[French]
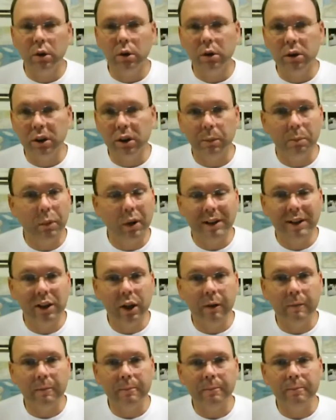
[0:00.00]
C'est pas
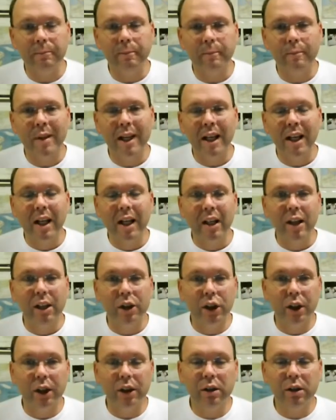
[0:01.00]
ça.
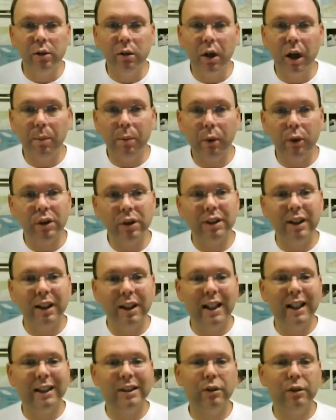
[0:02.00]
Jésus a posé cette
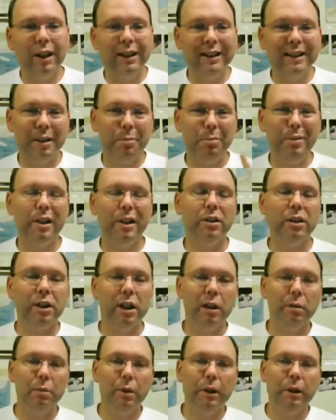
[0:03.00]
question à ses pires
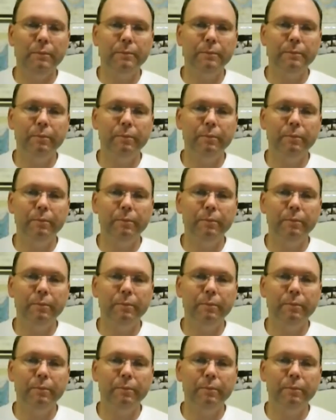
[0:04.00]
ennemis.